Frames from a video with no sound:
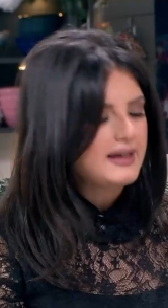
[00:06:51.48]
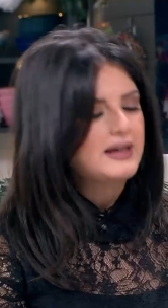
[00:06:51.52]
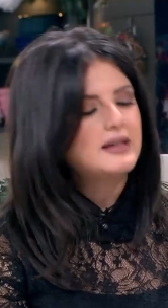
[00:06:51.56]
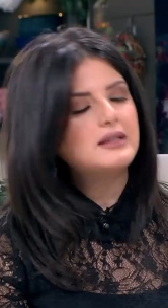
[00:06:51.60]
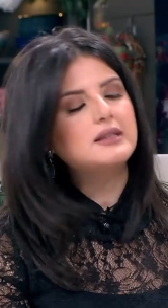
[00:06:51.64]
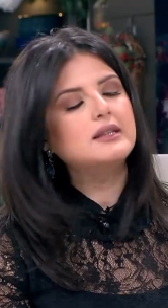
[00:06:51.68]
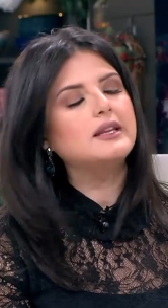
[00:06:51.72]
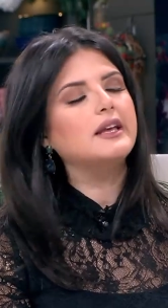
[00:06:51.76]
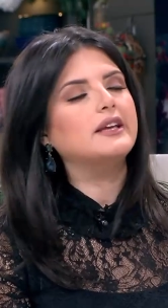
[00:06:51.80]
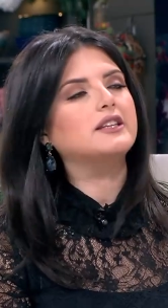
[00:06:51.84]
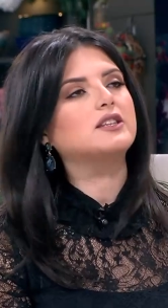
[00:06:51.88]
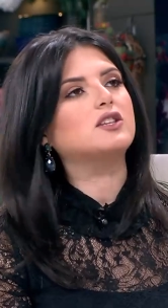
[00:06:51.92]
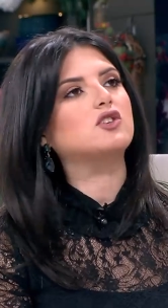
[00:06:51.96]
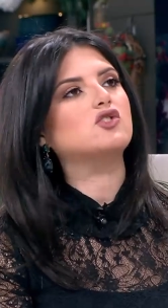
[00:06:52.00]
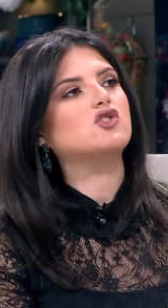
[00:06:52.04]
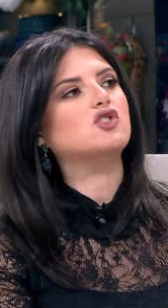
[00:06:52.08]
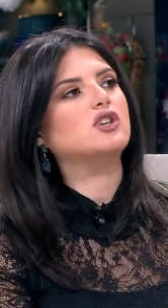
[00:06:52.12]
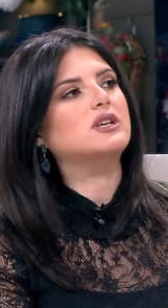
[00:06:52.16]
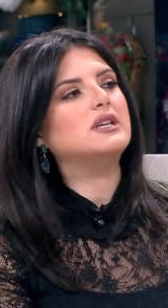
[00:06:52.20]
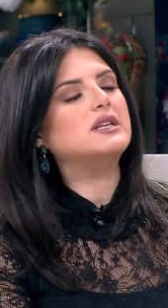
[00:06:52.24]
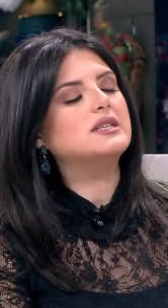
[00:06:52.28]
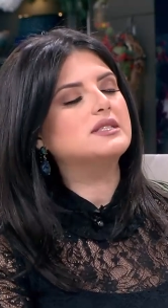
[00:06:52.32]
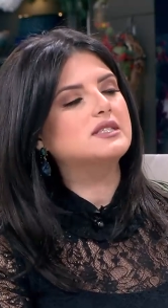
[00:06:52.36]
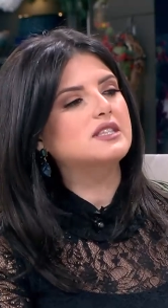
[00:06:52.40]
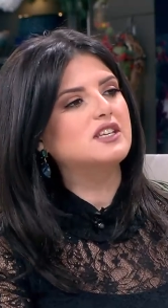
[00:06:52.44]
عن
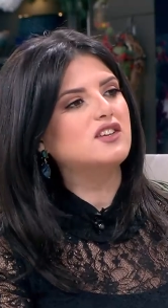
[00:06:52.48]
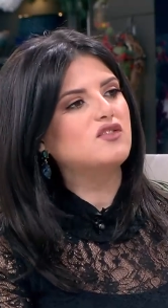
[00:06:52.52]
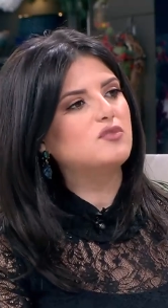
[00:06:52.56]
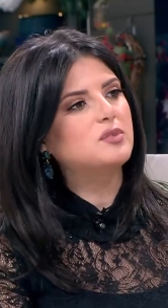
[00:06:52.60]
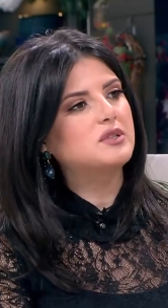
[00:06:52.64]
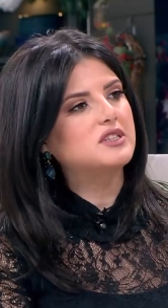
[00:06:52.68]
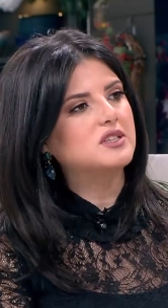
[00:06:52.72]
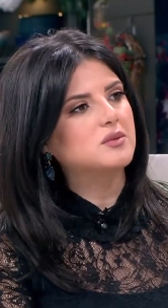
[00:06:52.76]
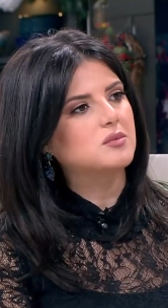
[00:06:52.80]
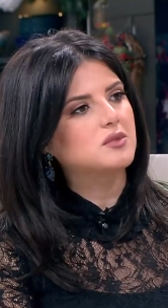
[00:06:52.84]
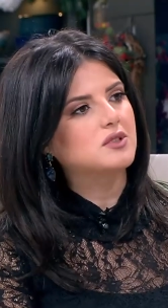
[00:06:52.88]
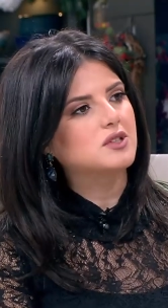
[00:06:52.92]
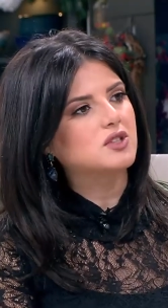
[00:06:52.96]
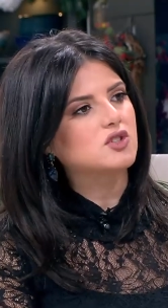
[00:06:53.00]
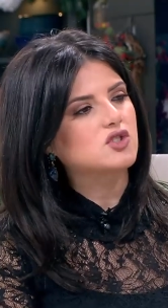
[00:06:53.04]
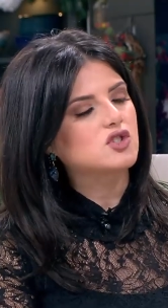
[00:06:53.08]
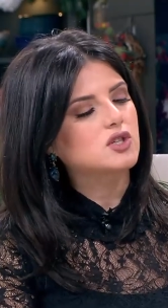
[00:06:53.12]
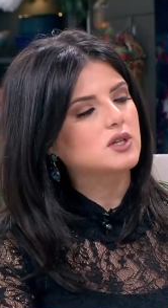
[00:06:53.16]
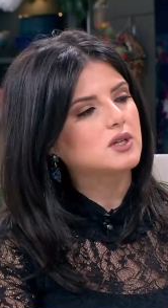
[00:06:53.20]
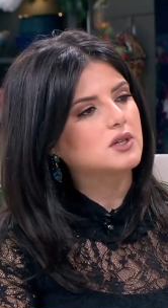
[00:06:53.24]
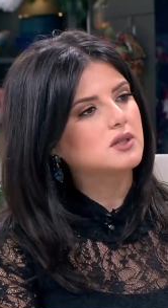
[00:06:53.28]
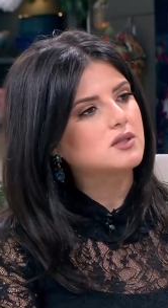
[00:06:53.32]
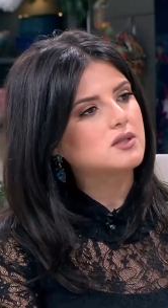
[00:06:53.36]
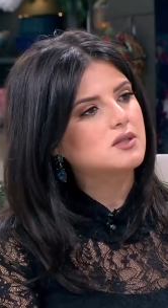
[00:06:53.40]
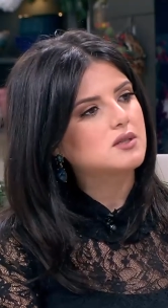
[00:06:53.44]
التشخيص كيف بيتم
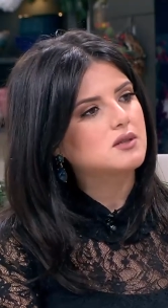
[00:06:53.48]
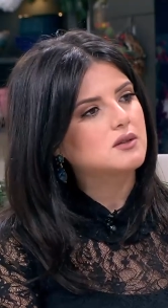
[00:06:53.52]
التشخيص؟